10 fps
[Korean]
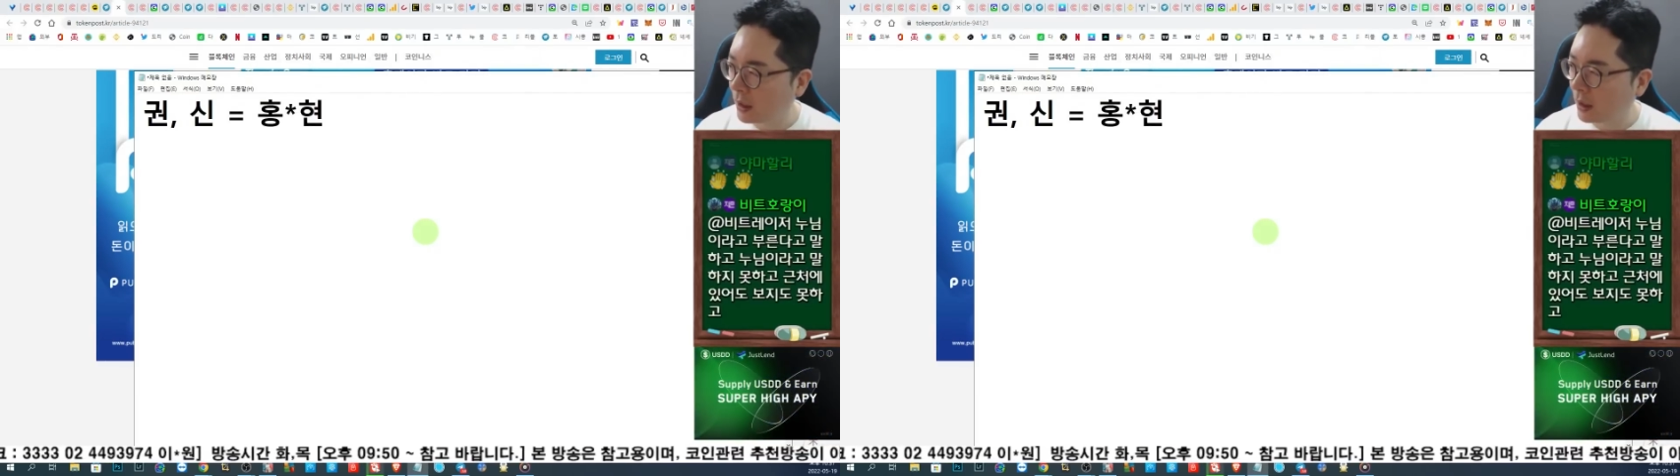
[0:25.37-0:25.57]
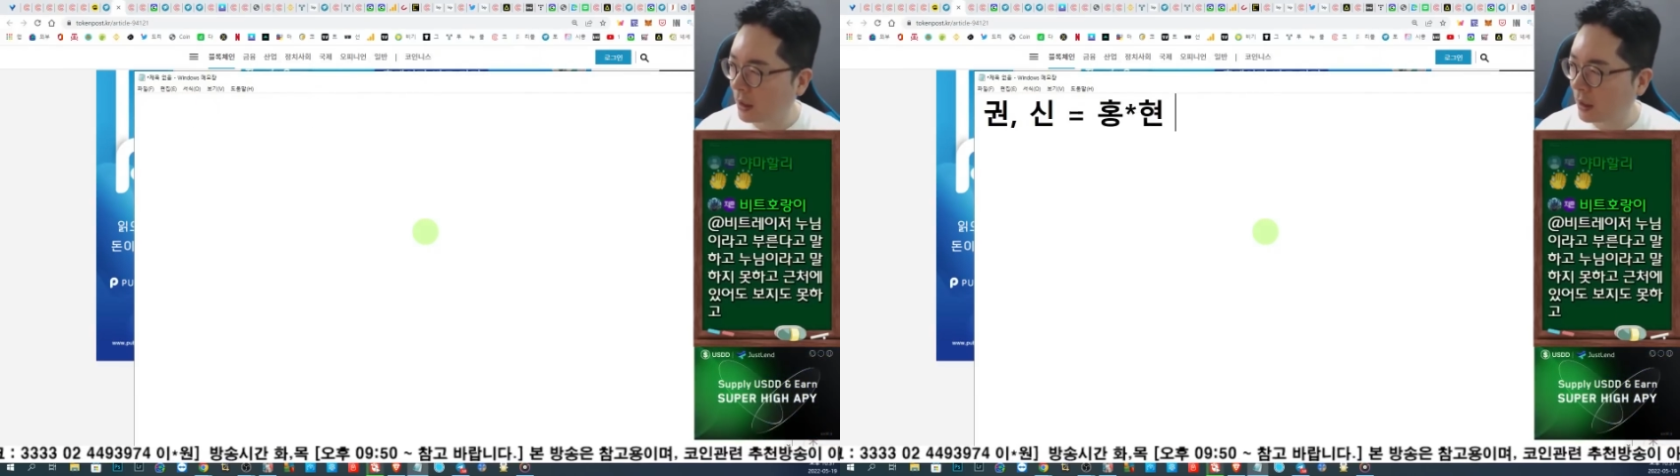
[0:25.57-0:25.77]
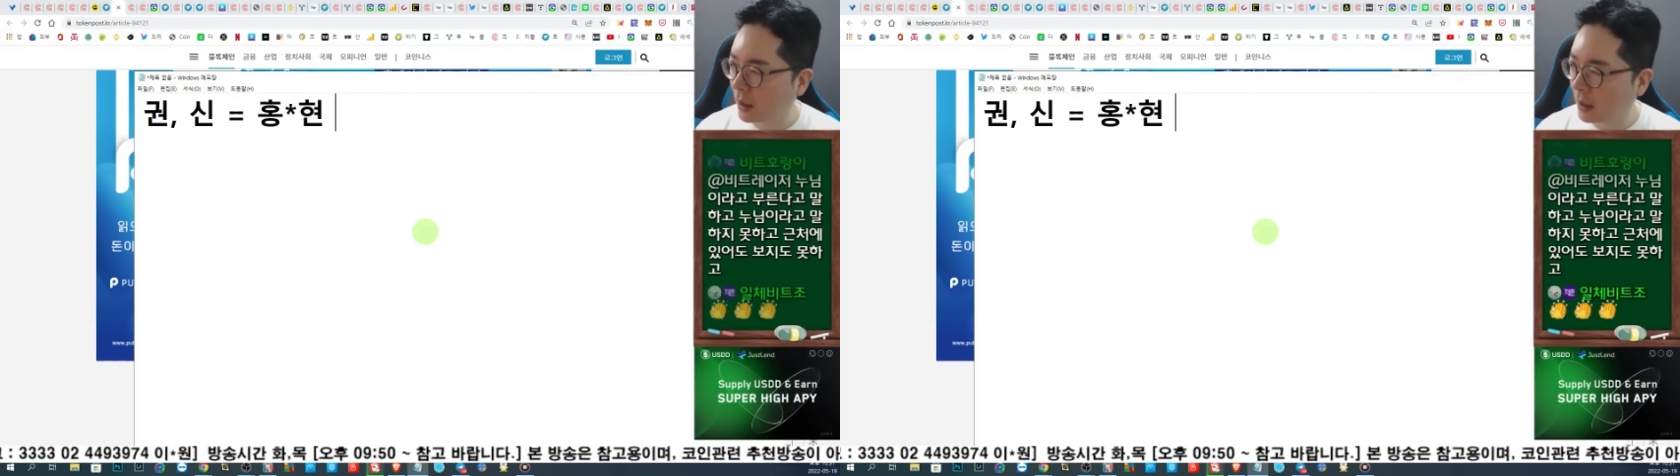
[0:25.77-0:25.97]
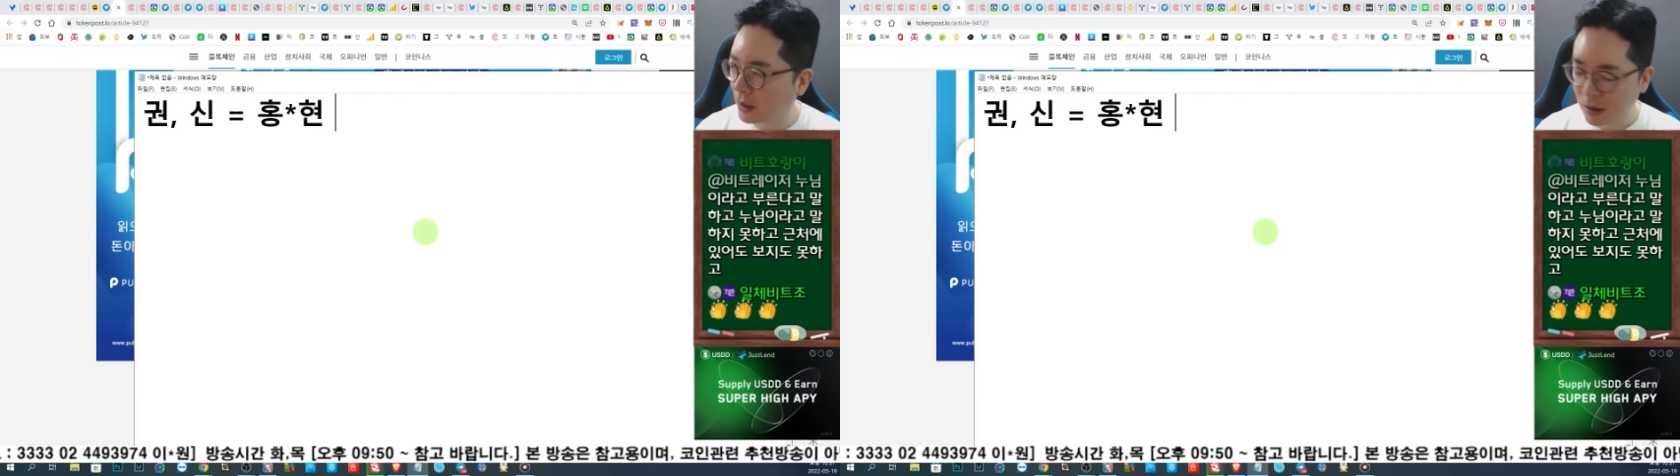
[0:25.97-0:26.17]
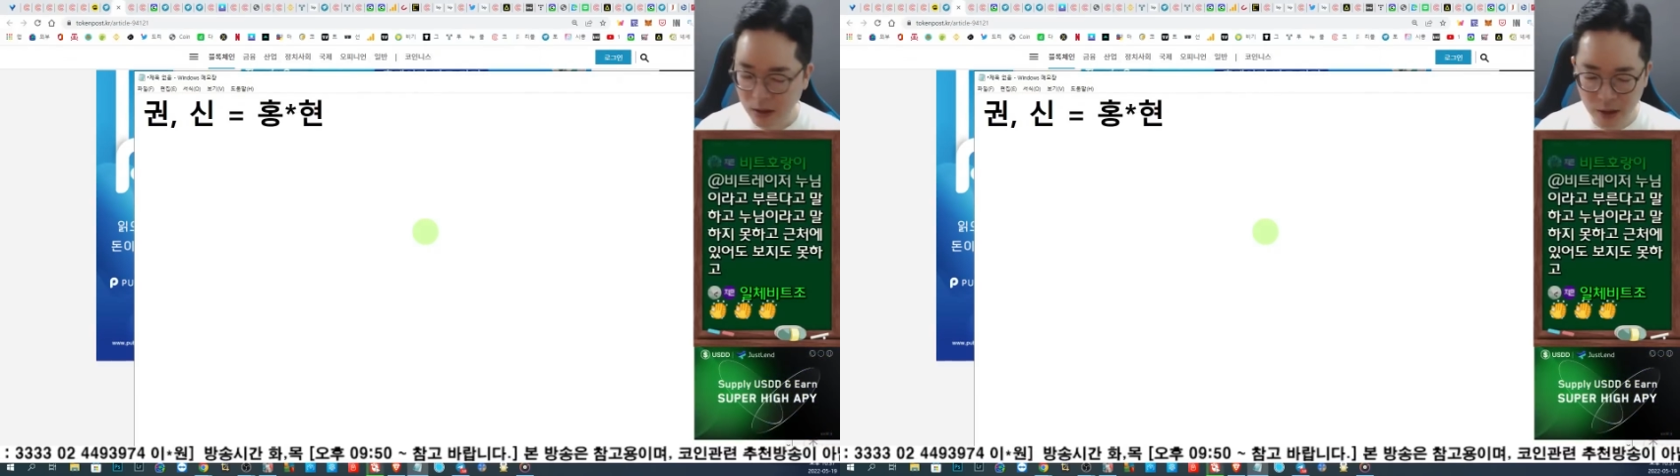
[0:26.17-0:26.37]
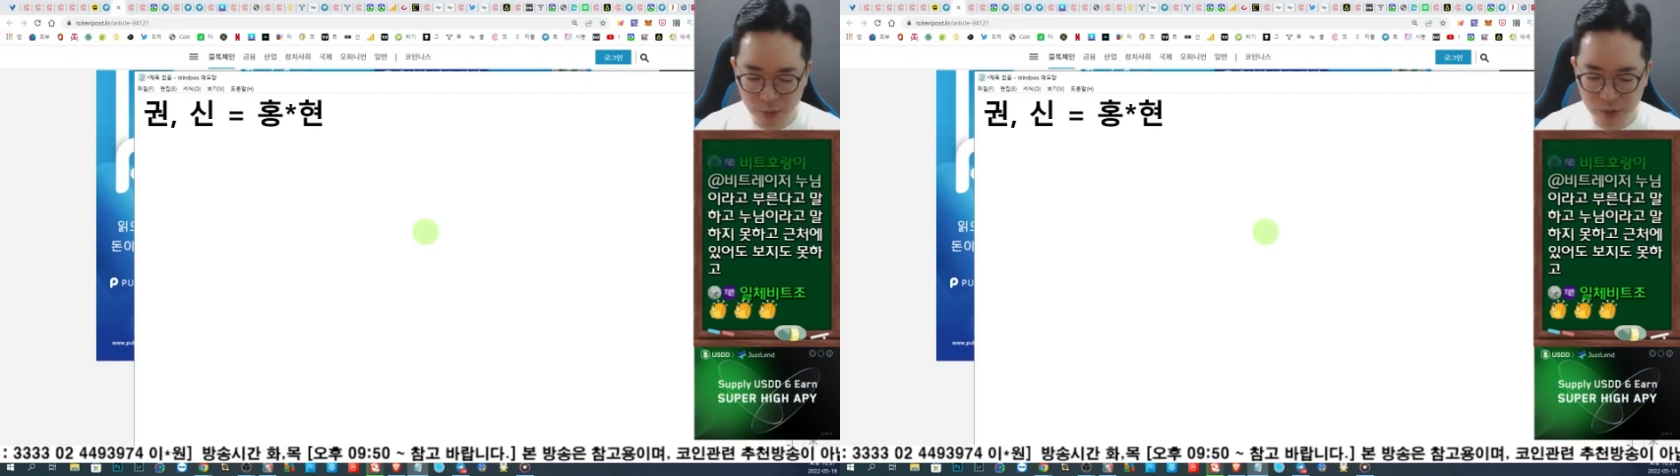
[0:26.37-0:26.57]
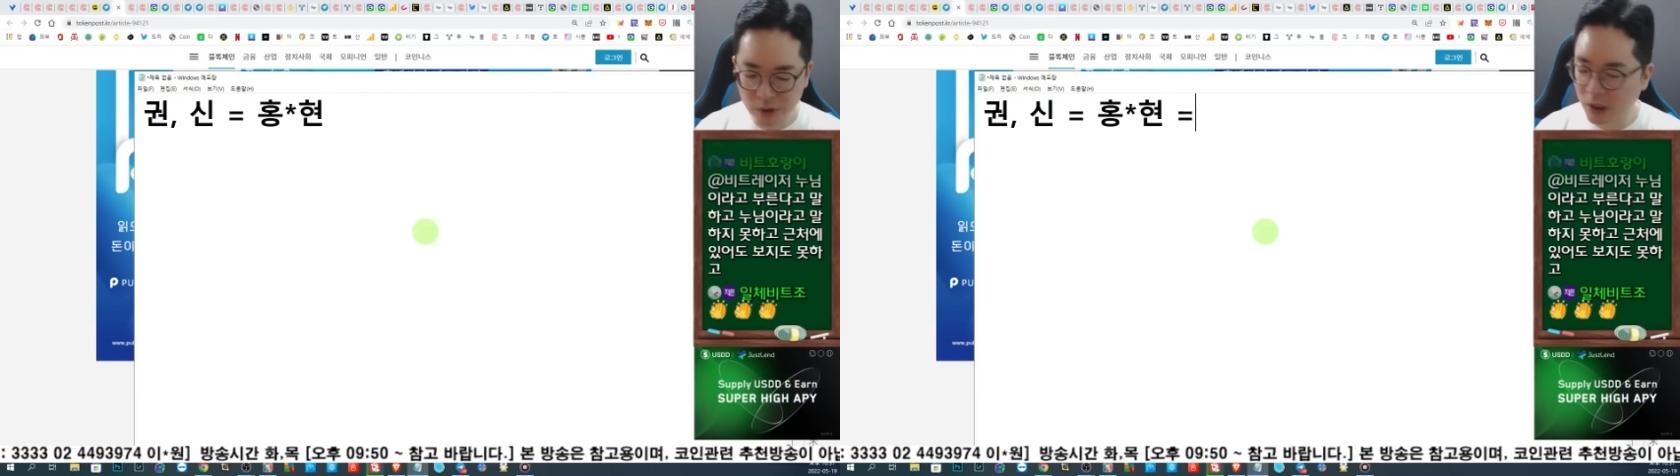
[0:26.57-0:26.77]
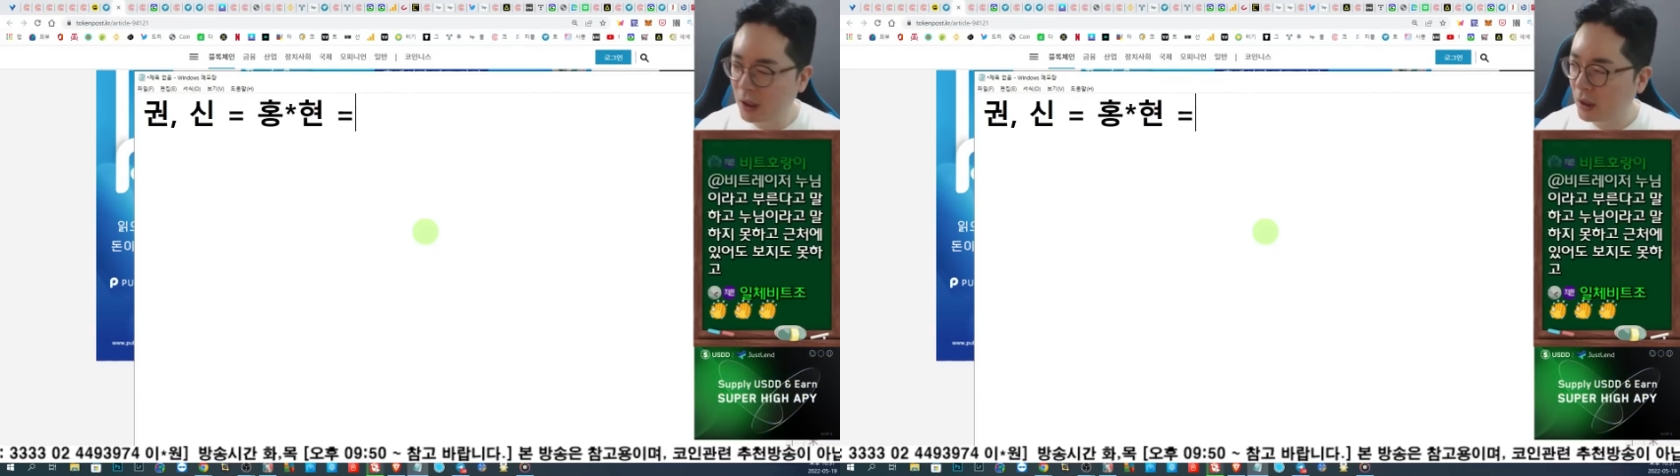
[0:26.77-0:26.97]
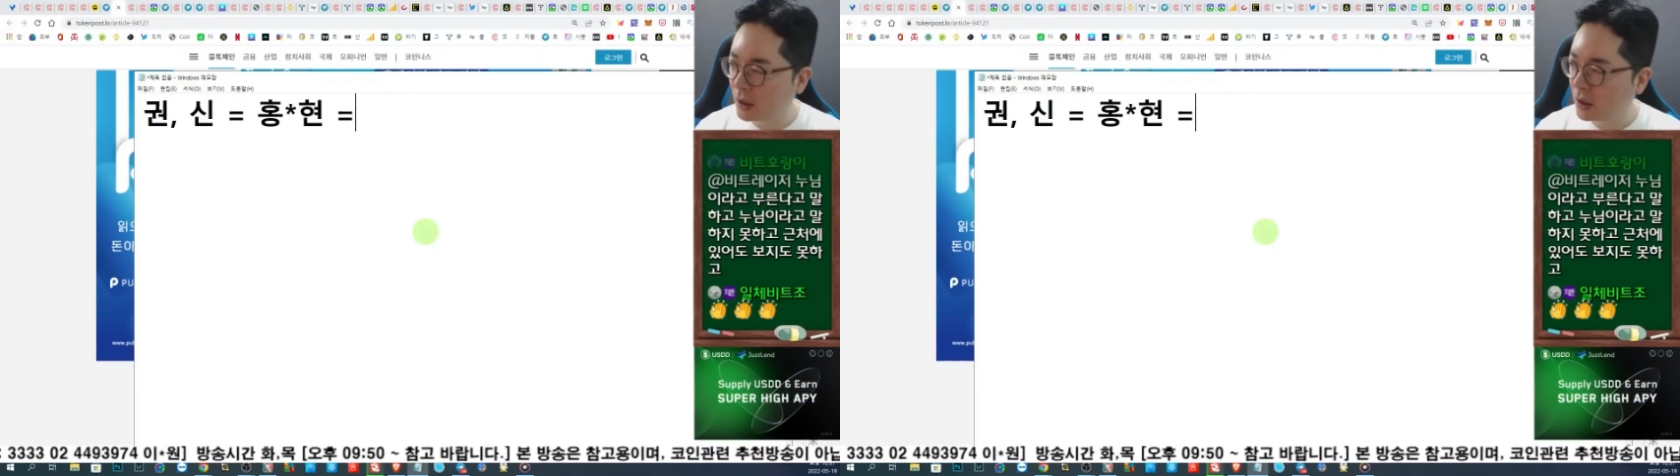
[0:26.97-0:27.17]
아, 이분이